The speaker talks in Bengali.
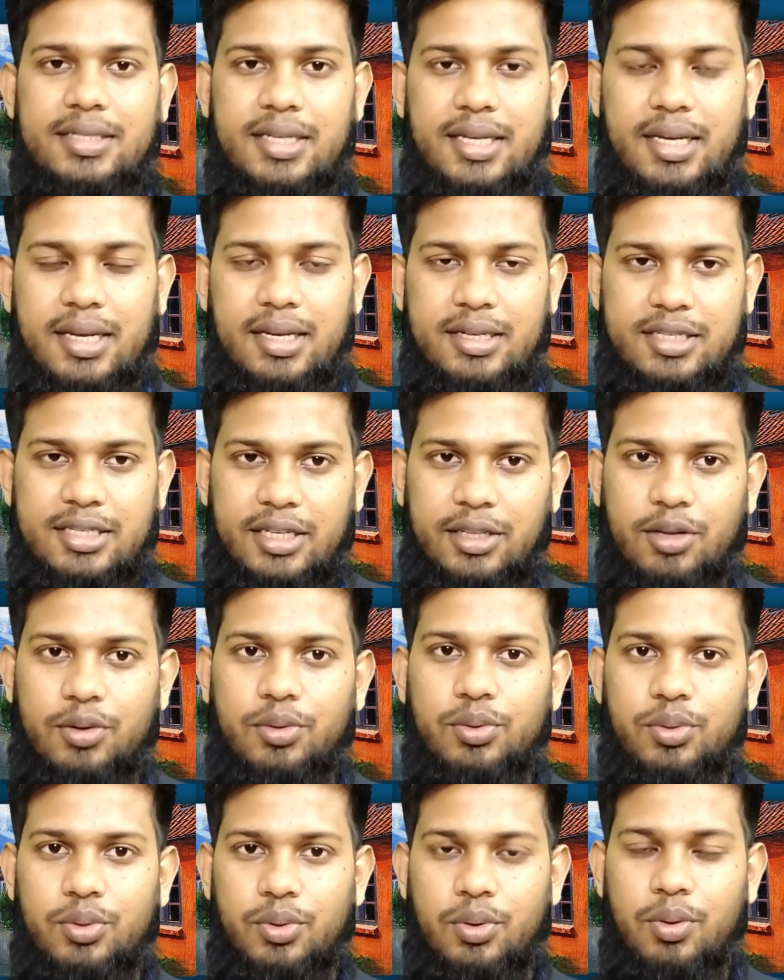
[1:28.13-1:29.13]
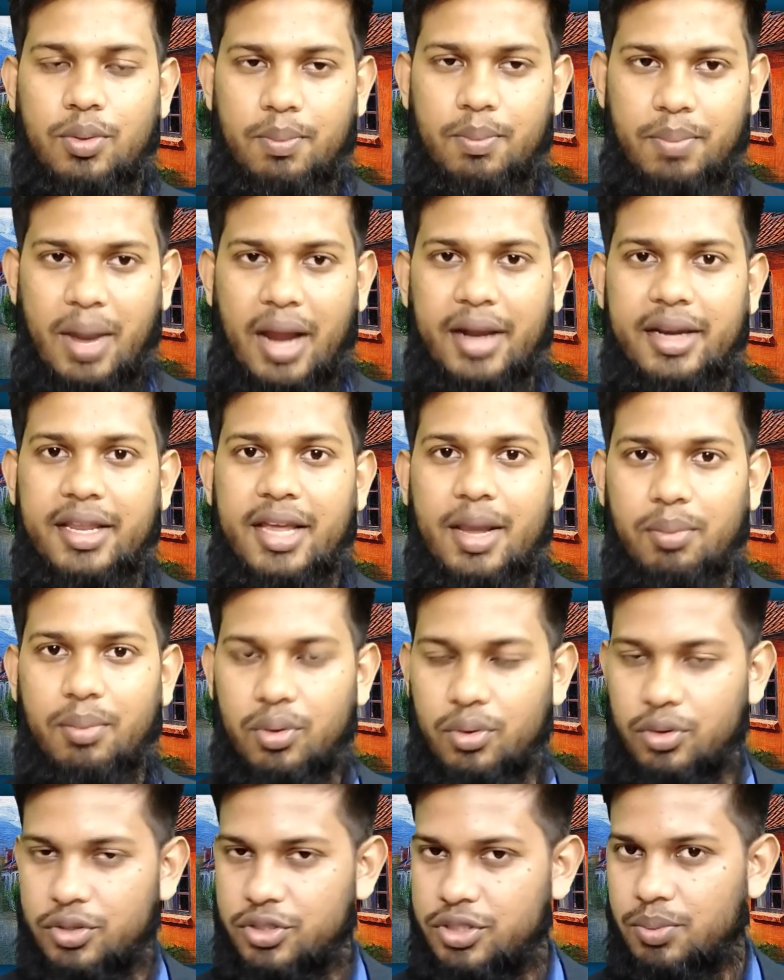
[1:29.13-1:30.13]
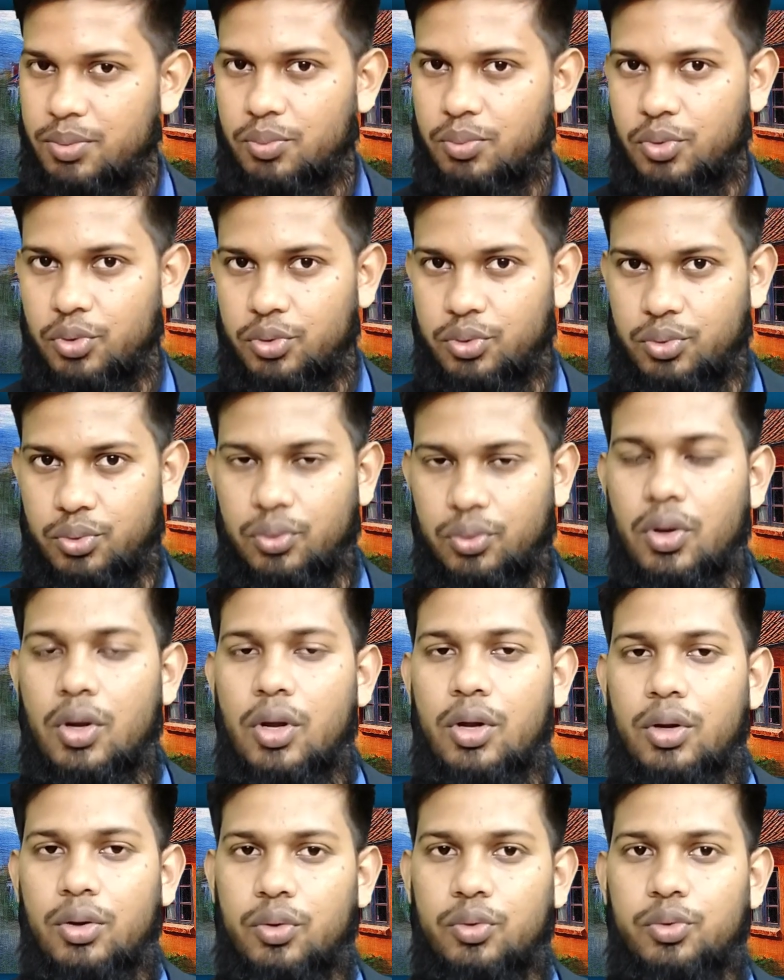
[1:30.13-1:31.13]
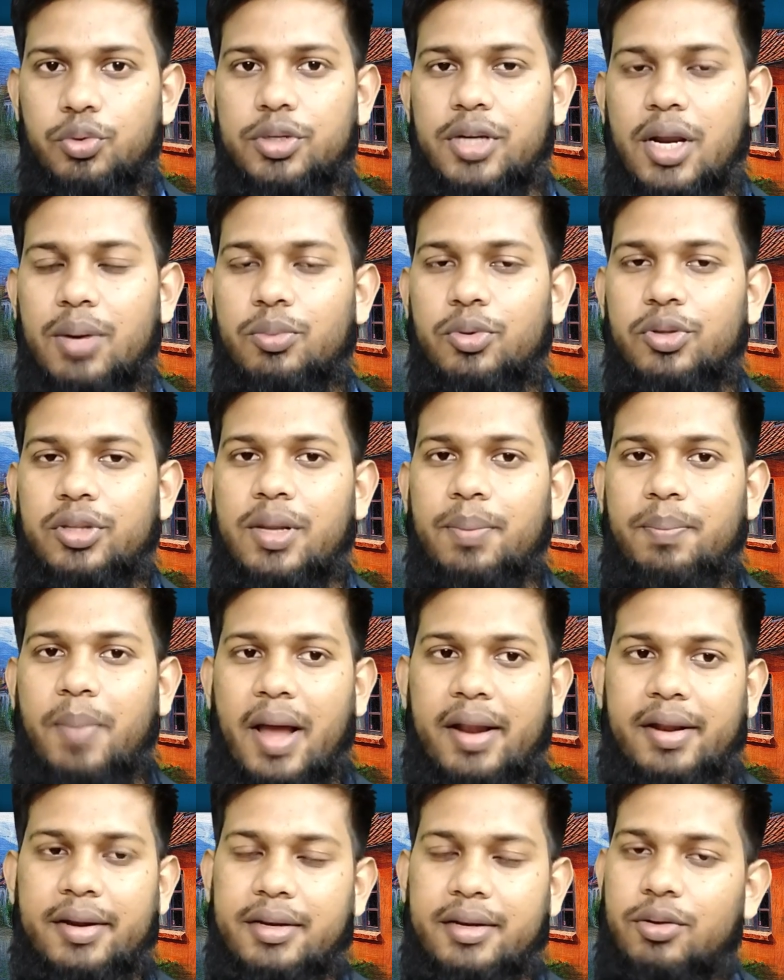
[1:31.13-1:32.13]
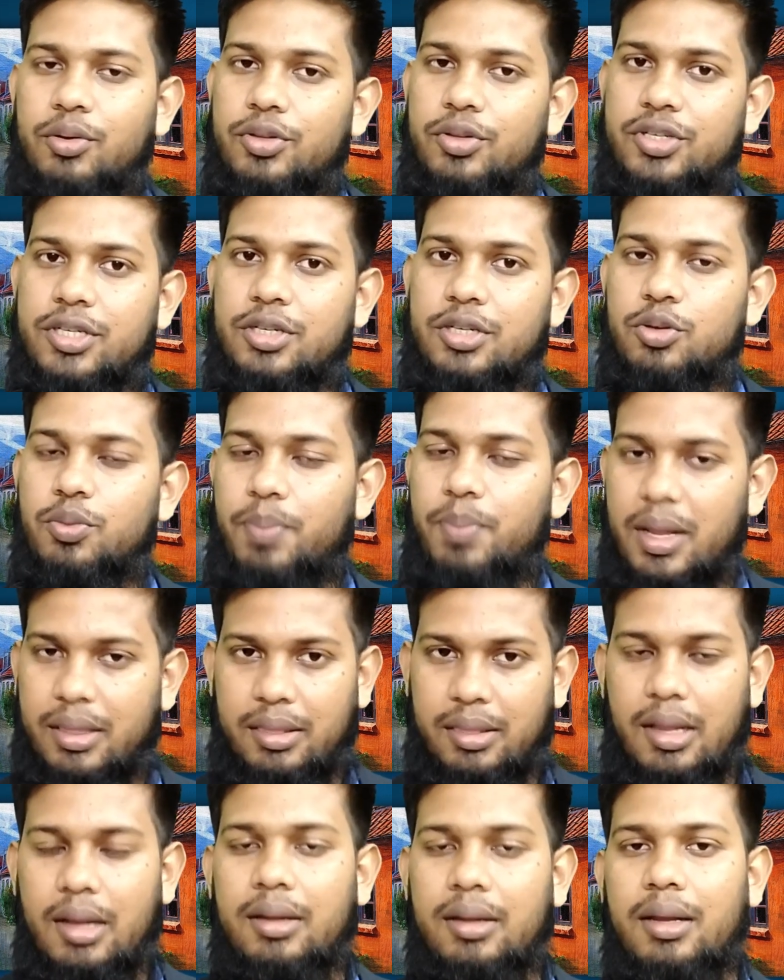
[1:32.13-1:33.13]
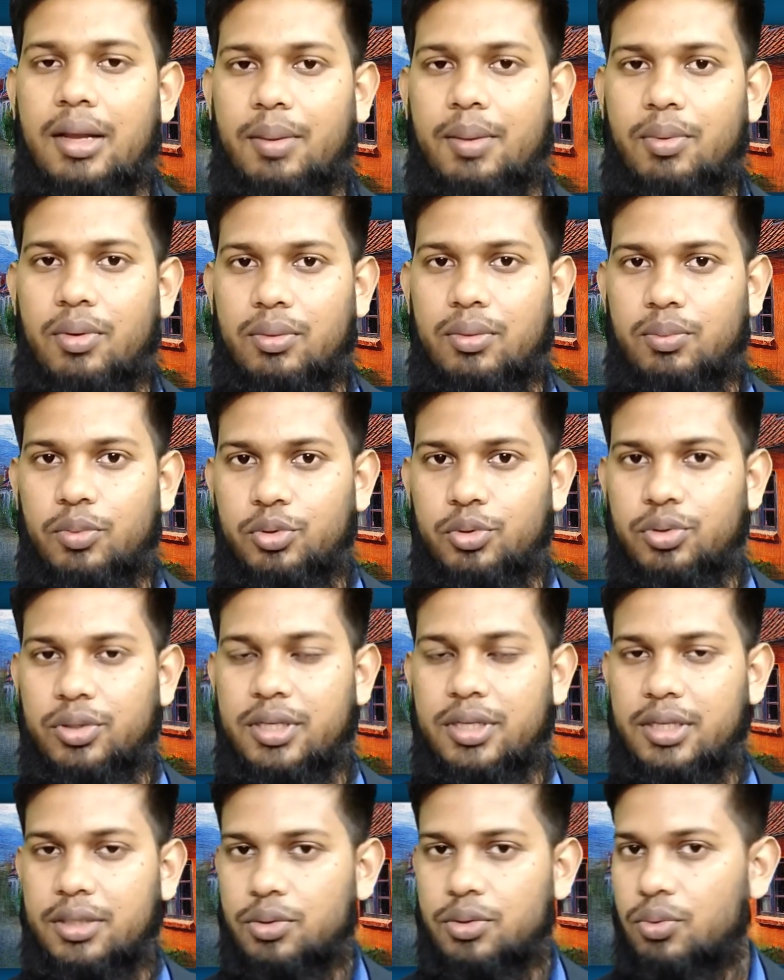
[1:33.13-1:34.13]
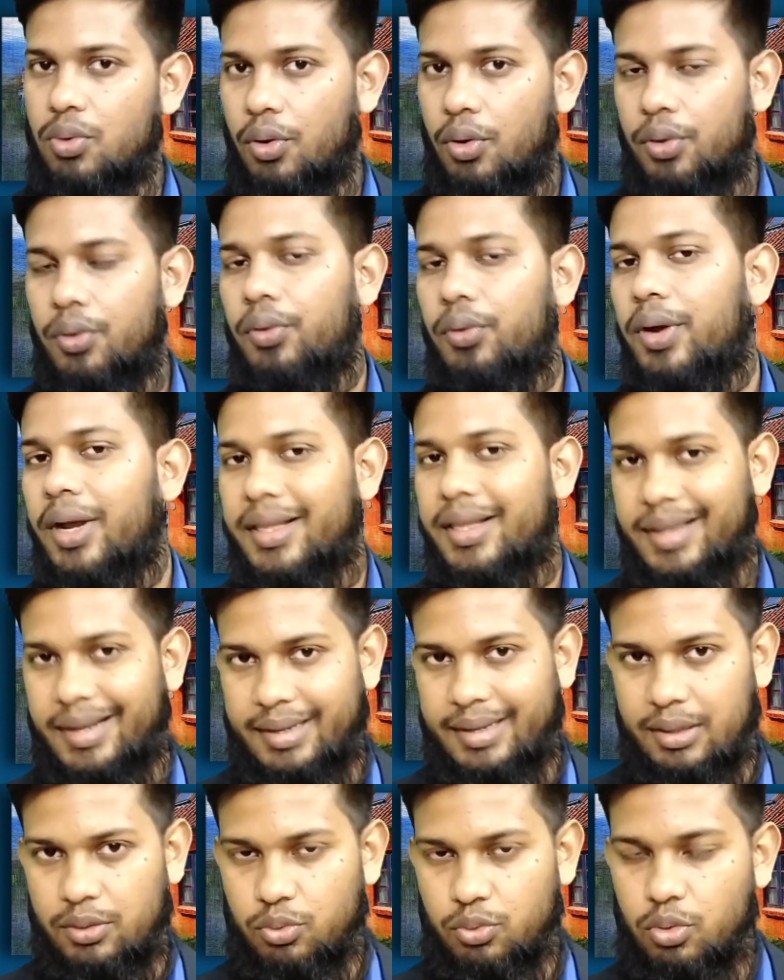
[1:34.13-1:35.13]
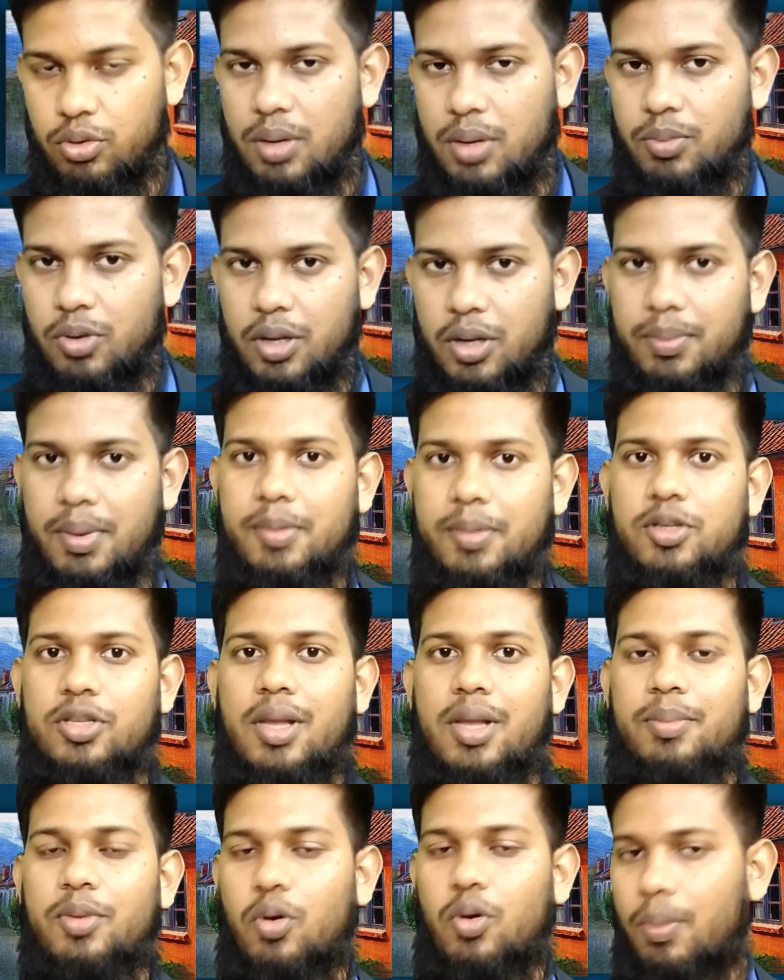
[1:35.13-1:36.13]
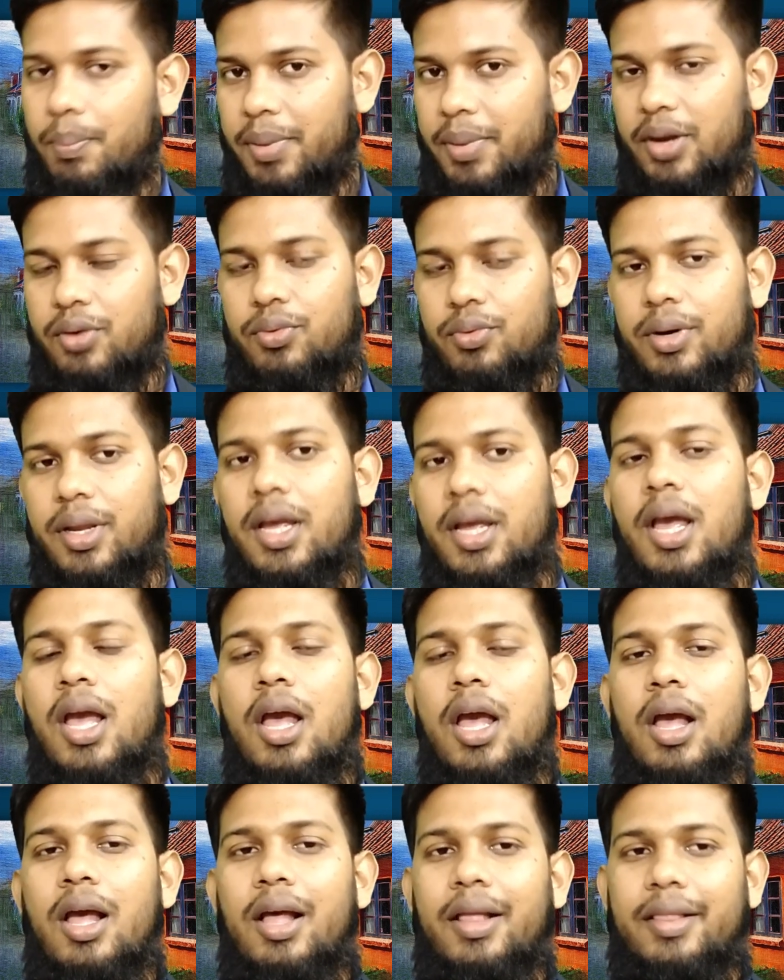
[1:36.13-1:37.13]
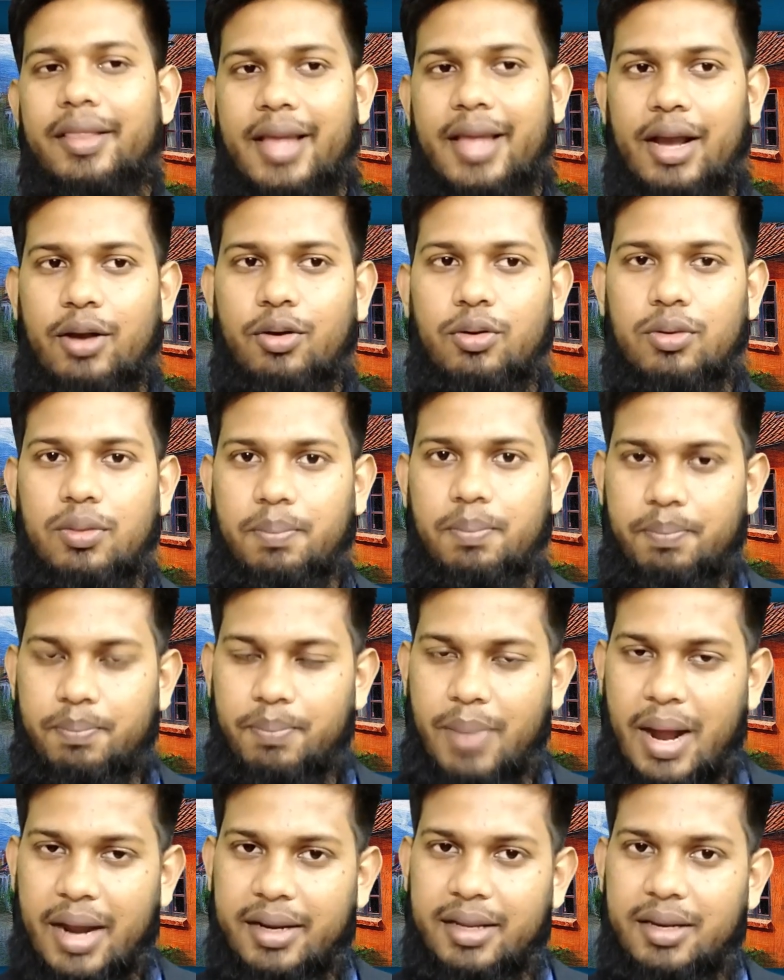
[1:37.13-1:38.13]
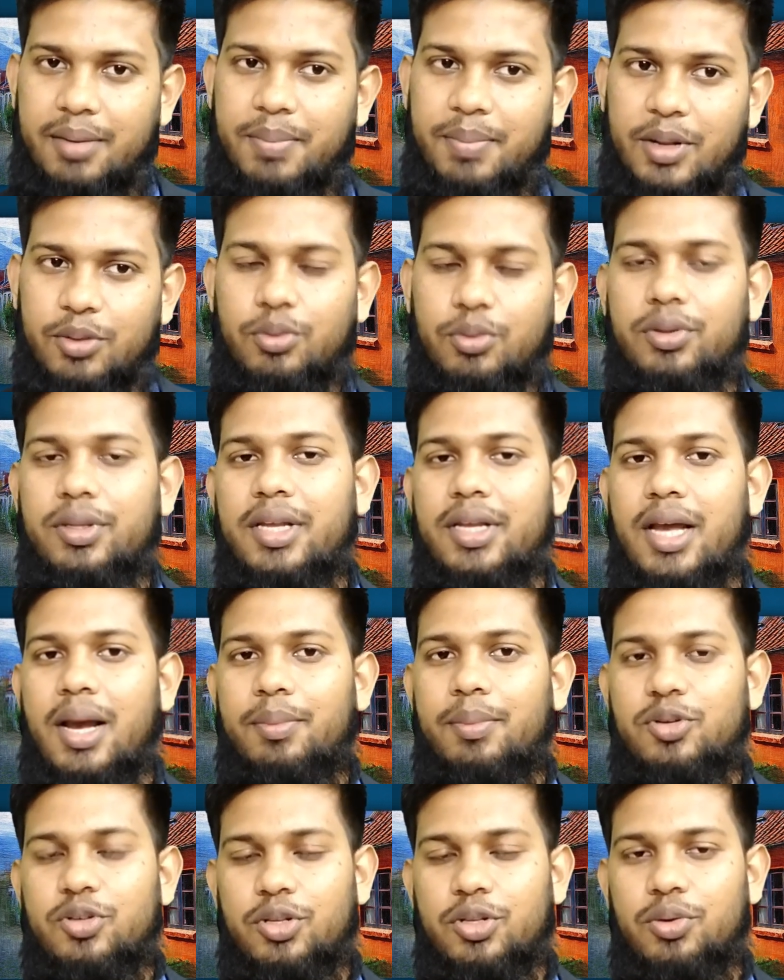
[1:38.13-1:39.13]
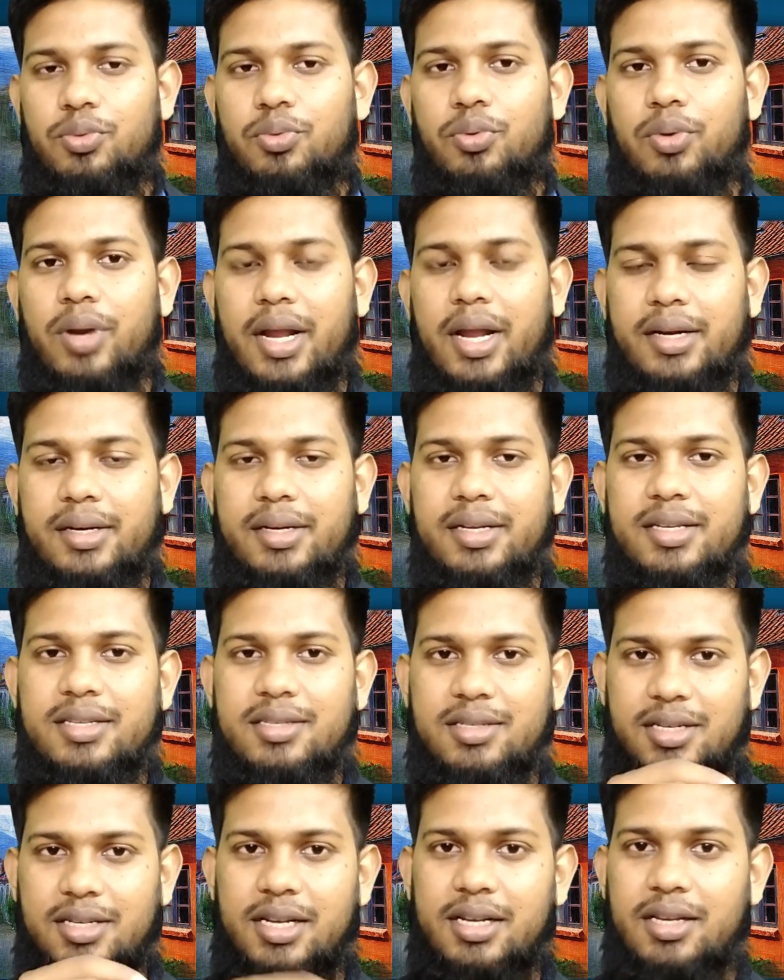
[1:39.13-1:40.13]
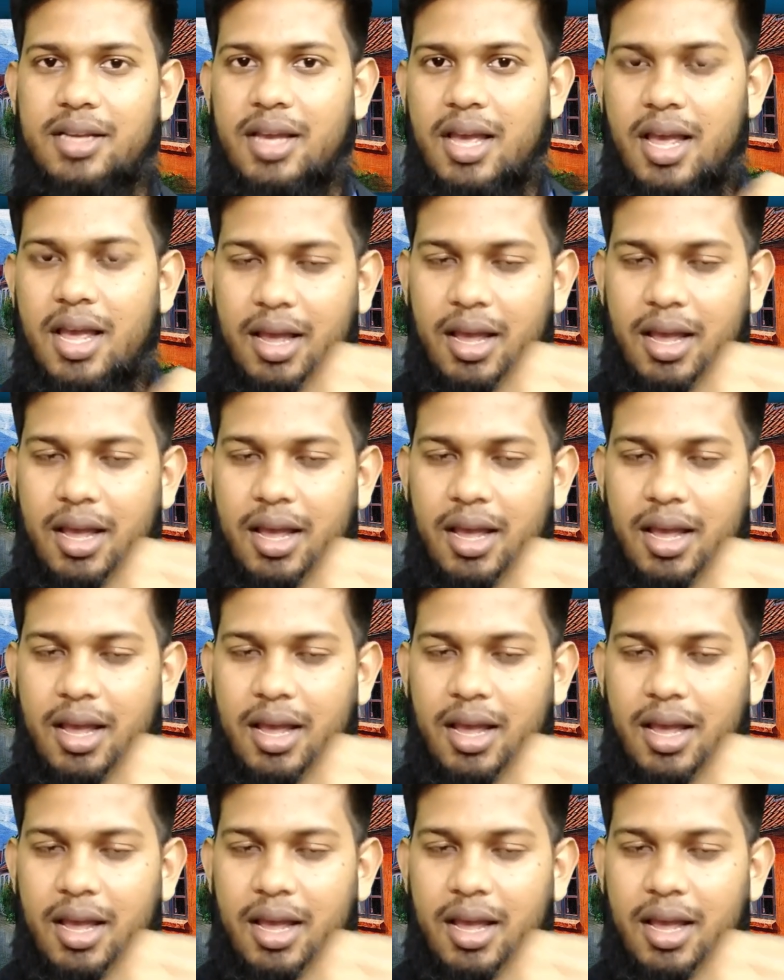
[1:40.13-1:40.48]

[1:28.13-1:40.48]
যে সাধারণত পানি এবং হচ্ছে মধু দুটার মধ্যে পানিটি হচ্ছে একটু পাতলা এবং মধুটি একটু ঘন হয়ে থাকে তুলনামূলকভাবে যদি আমি কম্পেয়ার করি তো এখন পানির ভেতর দিয়ে আমি যদি কোনো একটি স্টিক